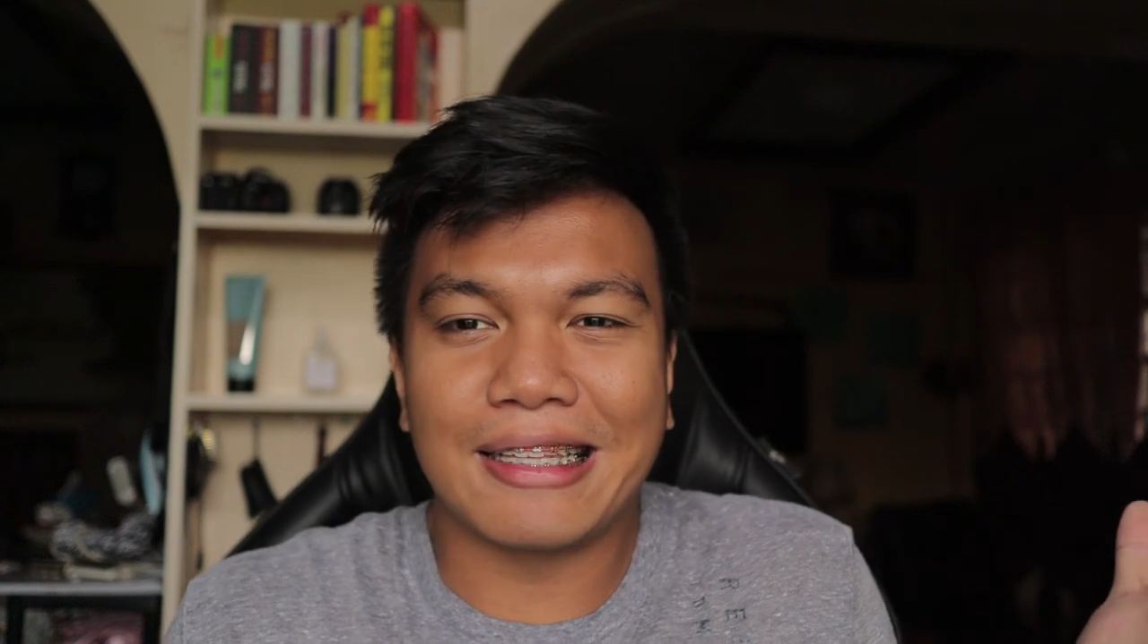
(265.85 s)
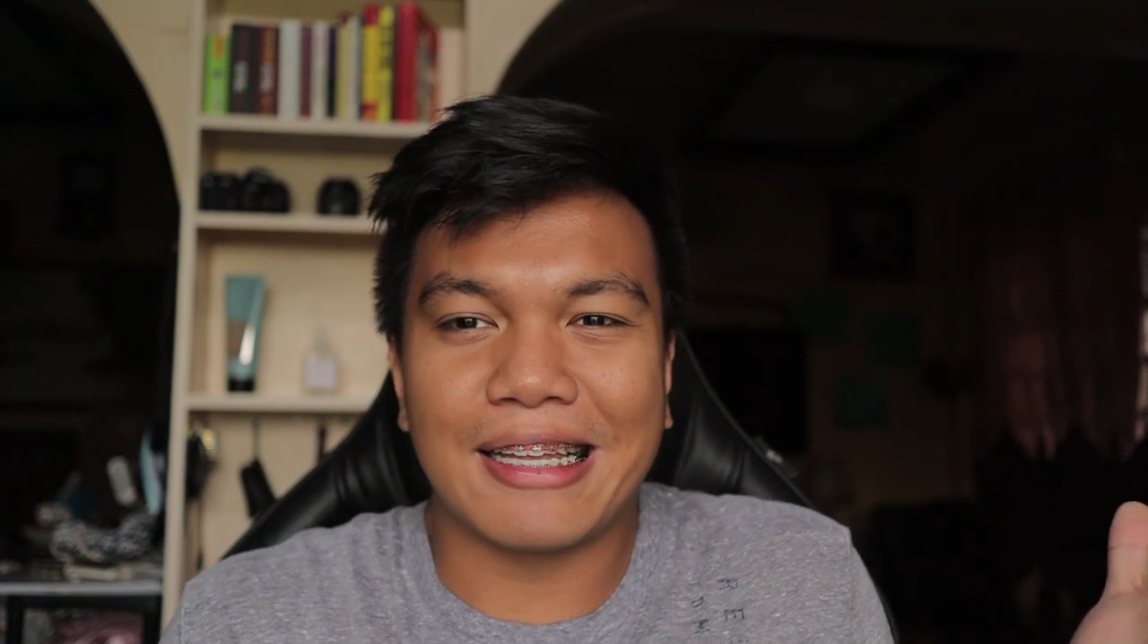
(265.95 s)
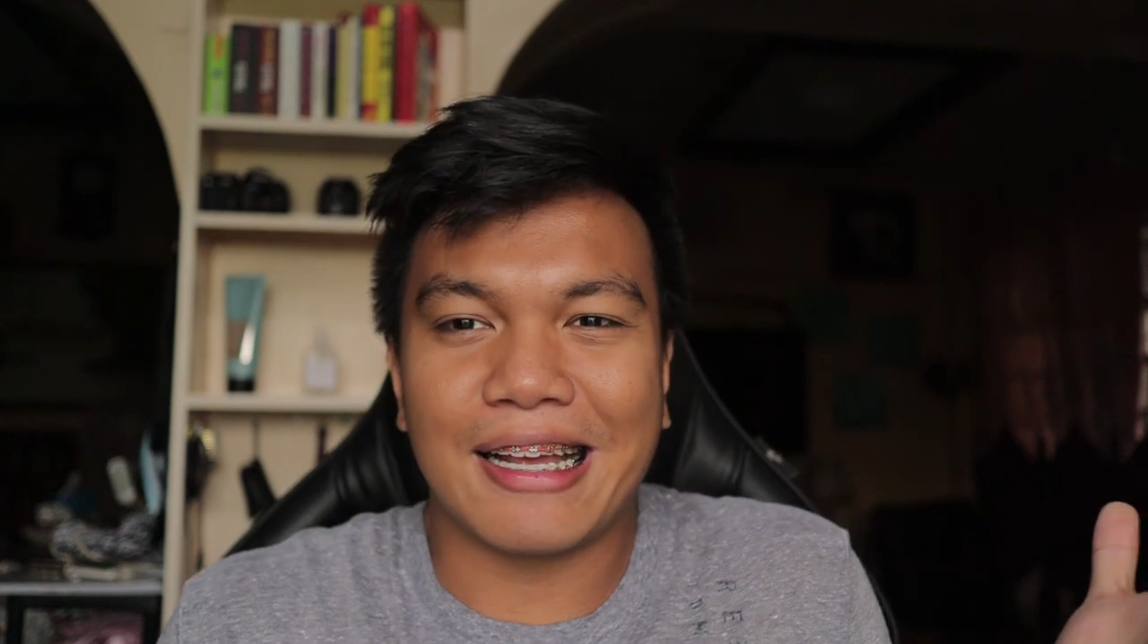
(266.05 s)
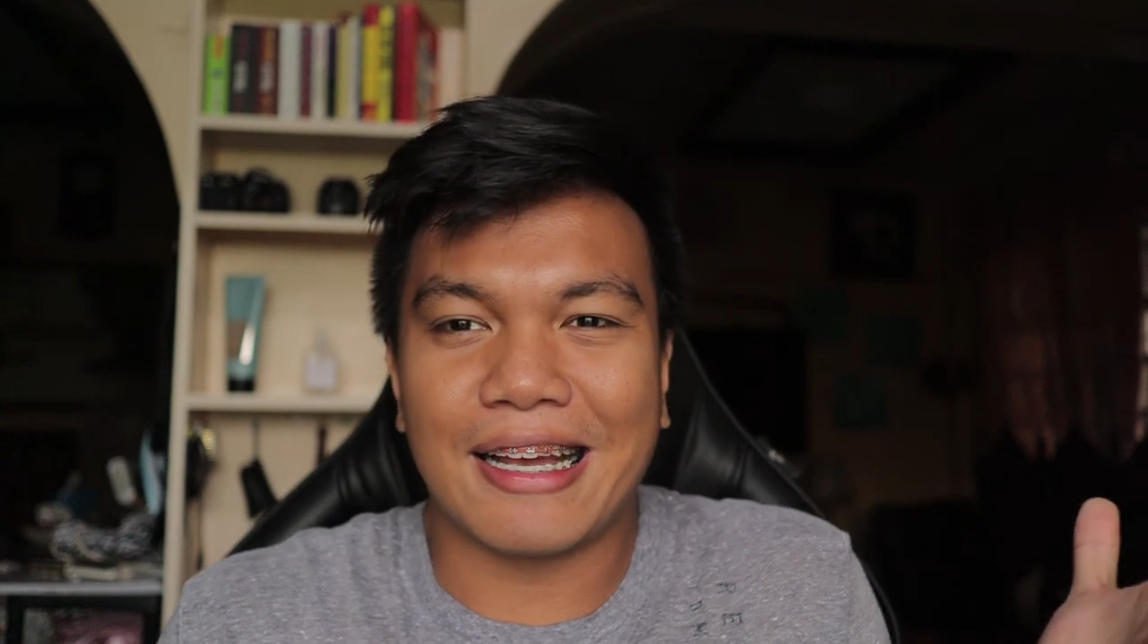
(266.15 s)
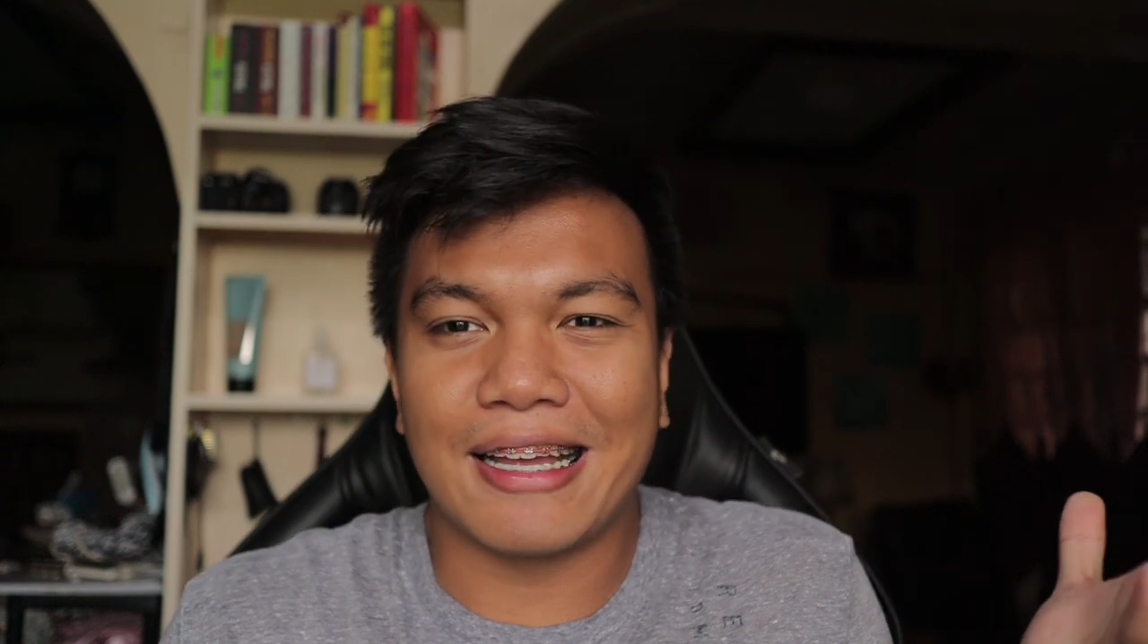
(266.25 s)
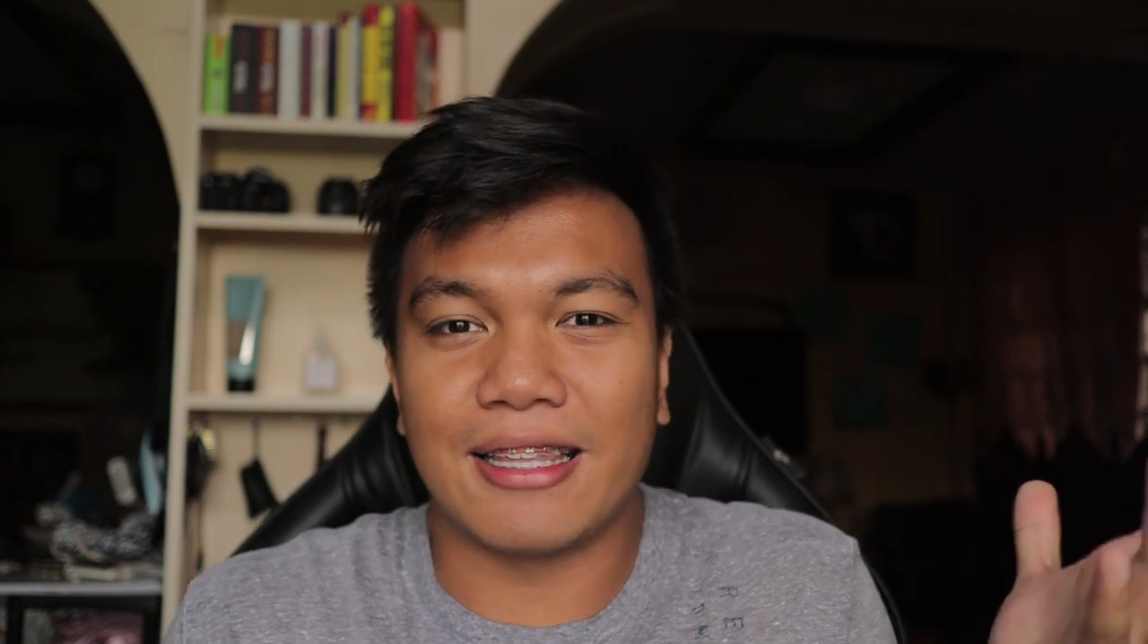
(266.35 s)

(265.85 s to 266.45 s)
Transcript: lang talaga